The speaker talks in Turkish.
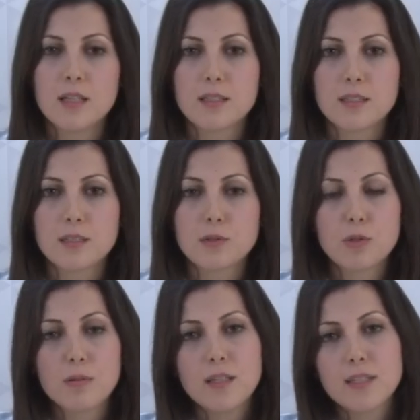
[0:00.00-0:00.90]
Ee,
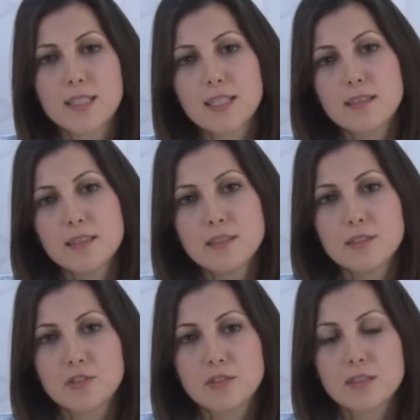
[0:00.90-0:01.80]
normal
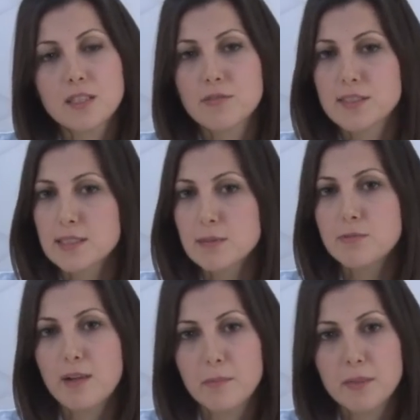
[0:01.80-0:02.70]
hareketlerin dışında nefes
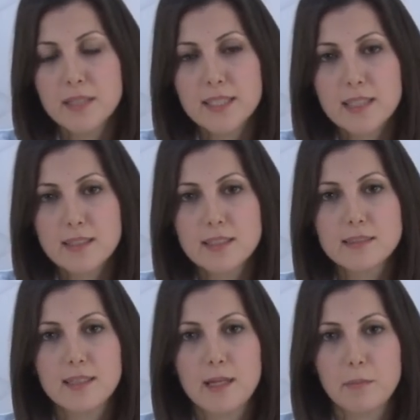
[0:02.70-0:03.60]
alıp verme
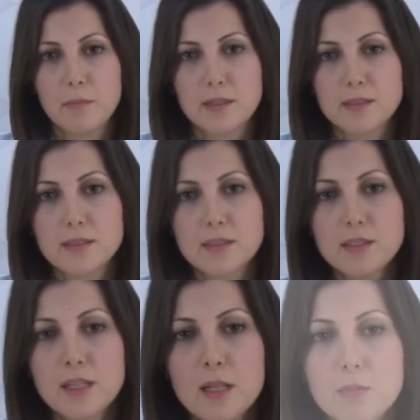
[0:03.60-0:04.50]
hareketleri de
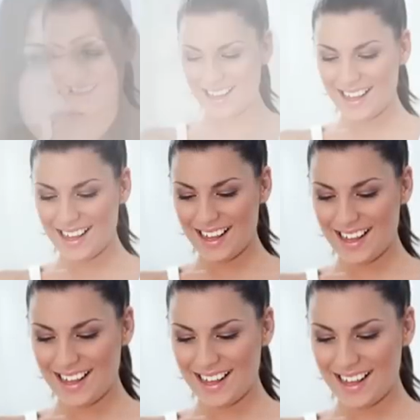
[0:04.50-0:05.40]
yapmaktadır. Bu nefes
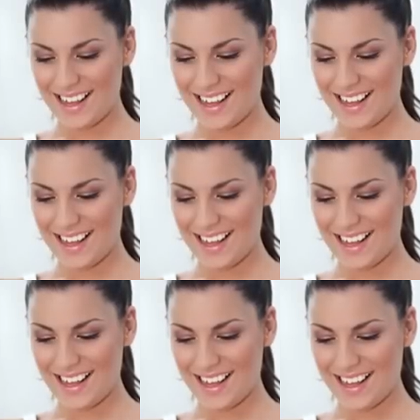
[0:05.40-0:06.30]
alıp verme
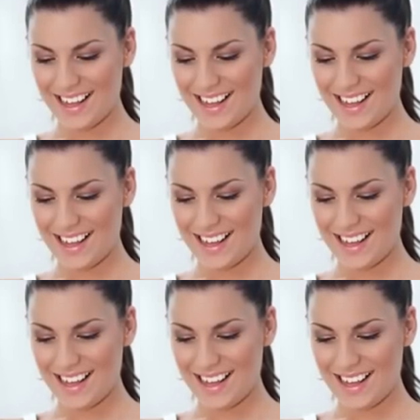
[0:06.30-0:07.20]
sırasında akciğerlerin
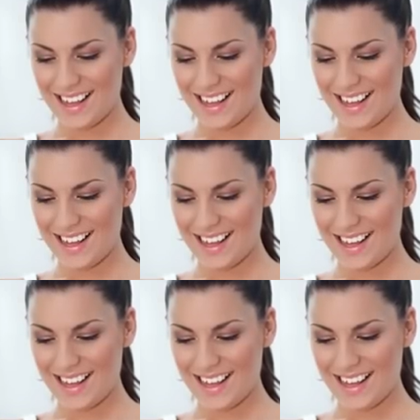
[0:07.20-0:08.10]
içine amniyotik sıvı
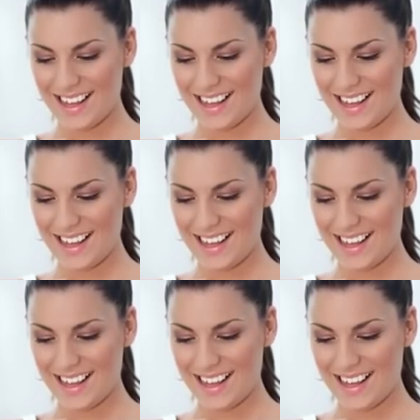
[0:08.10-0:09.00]
alınıp
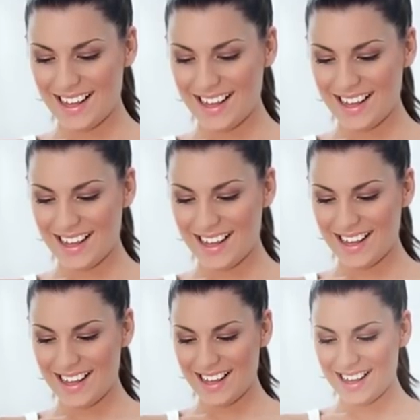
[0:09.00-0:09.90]
boşaltılır.
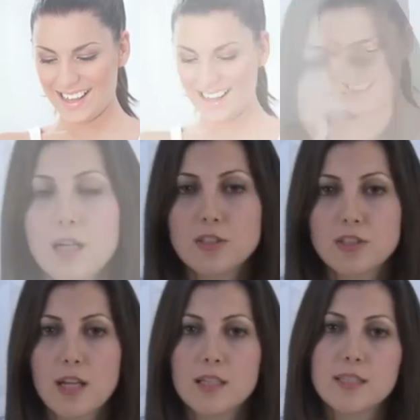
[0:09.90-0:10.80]
Amniyotik sıvı
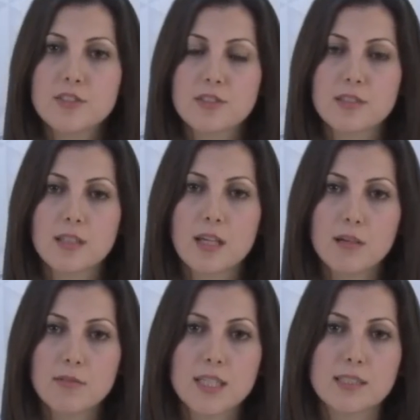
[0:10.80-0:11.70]
akciğerlerin içindeki
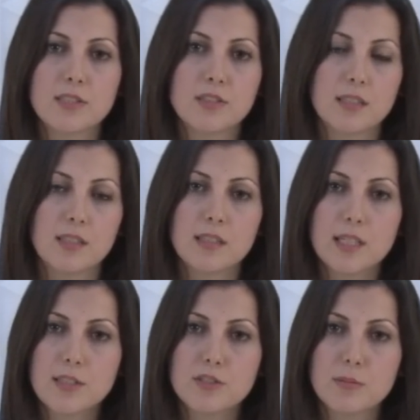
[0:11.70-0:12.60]
hava
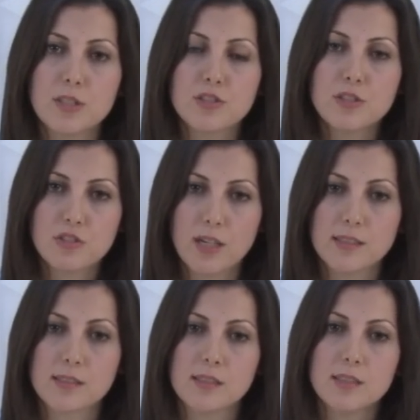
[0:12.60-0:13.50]
kesiciklerinin gelişimi için
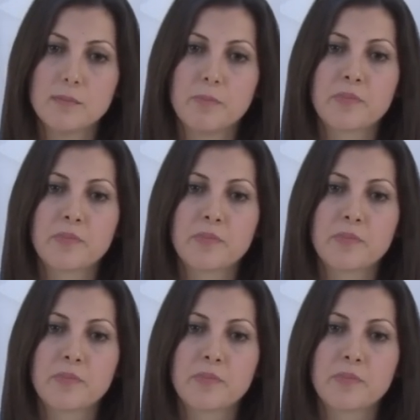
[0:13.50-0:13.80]
şarttır.